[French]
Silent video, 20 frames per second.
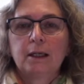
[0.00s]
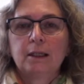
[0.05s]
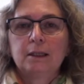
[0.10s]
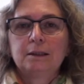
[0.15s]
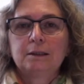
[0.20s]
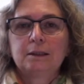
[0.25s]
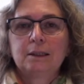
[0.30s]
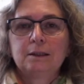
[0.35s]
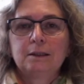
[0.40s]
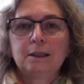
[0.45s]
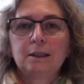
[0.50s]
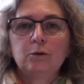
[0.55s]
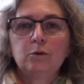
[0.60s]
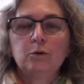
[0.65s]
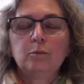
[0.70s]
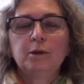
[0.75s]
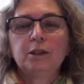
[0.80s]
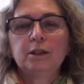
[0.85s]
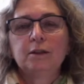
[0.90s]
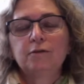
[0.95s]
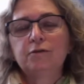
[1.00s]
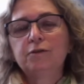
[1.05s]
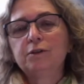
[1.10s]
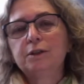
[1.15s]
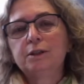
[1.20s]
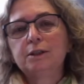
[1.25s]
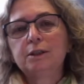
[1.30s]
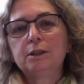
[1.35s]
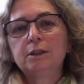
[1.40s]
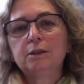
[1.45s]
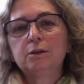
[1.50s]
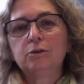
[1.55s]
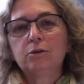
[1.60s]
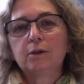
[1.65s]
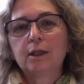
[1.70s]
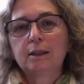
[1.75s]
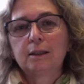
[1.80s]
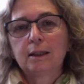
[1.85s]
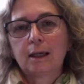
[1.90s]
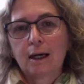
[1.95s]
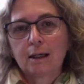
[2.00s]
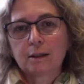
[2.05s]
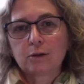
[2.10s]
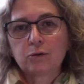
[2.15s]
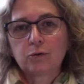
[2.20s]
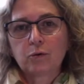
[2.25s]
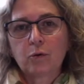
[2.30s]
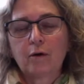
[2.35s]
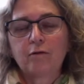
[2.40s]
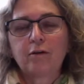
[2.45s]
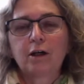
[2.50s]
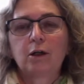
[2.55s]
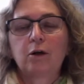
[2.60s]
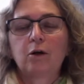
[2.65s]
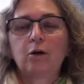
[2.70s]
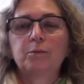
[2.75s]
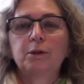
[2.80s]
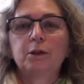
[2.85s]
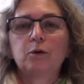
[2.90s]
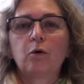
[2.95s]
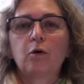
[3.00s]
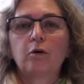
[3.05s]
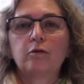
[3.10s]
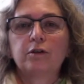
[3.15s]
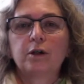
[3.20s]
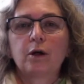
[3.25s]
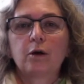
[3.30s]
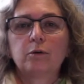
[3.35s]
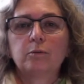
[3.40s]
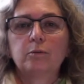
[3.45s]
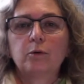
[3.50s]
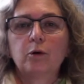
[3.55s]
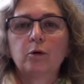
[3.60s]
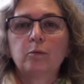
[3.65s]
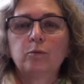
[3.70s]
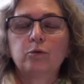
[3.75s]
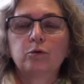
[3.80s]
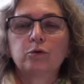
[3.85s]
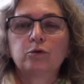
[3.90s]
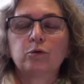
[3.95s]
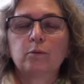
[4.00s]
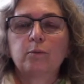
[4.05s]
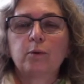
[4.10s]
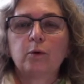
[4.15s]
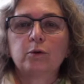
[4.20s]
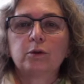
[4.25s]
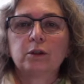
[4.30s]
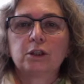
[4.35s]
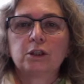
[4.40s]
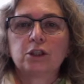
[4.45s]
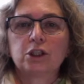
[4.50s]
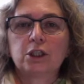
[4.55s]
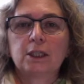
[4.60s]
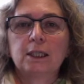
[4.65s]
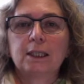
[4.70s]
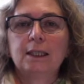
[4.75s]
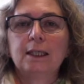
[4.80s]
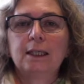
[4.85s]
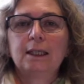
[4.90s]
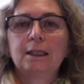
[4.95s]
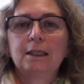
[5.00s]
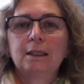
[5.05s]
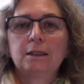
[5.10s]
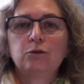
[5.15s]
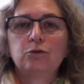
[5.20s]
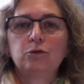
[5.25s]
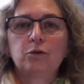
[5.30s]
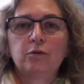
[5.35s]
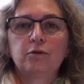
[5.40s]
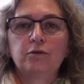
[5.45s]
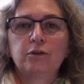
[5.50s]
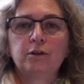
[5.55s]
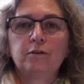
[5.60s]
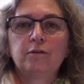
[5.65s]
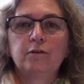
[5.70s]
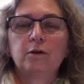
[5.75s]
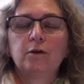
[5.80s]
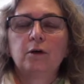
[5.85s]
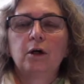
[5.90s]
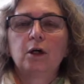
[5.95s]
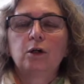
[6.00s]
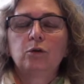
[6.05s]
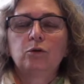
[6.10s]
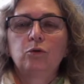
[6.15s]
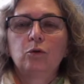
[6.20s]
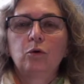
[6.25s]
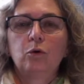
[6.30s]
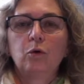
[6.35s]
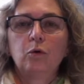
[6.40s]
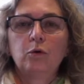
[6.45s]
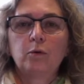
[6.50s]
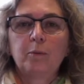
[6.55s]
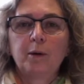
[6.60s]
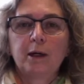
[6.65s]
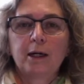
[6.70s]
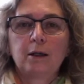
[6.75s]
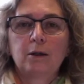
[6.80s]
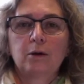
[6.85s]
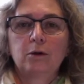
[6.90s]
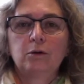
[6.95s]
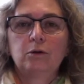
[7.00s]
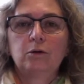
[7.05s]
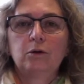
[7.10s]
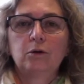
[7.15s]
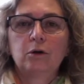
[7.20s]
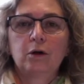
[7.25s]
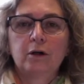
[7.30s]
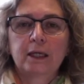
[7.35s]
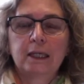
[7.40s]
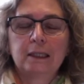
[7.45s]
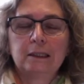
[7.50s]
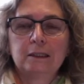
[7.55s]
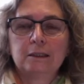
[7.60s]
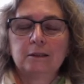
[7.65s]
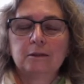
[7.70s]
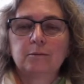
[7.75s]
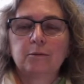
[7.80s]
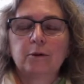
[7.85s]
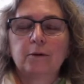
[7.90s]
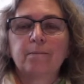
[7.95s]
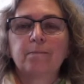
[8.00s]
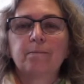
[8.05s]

Ces cellules bénéficient de l'interaction avec leur micro-environnement pour se protéger et survivre de longues périodes dans l'organisme.